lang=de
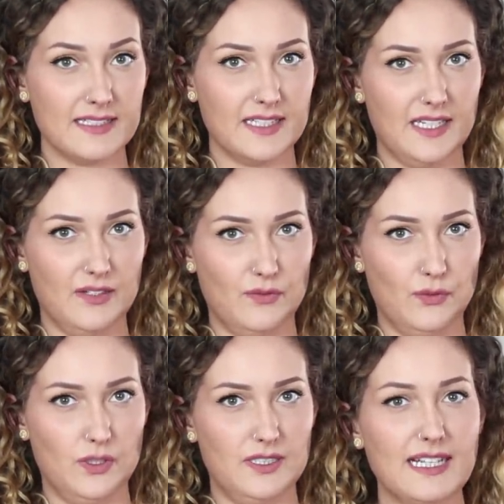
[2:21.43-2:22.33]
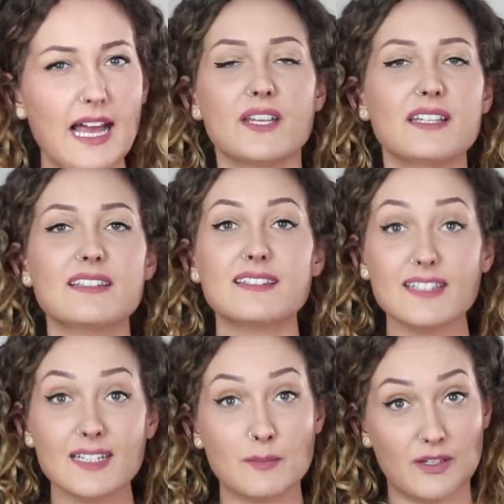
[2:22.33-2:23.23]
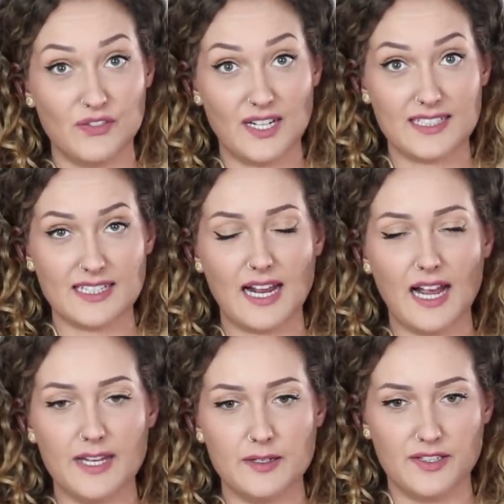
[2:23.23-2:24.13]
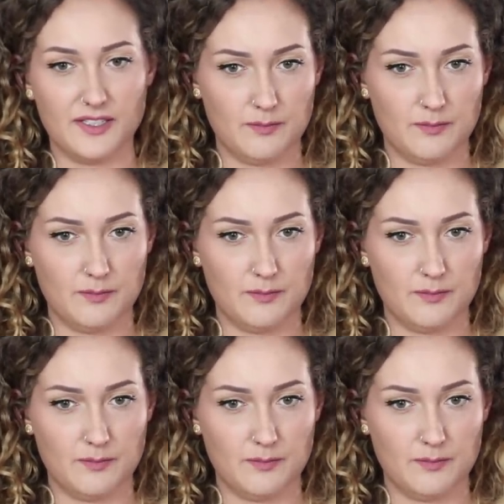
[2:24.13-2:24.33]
angehen würde und welche Ziele man vielleicht erreichen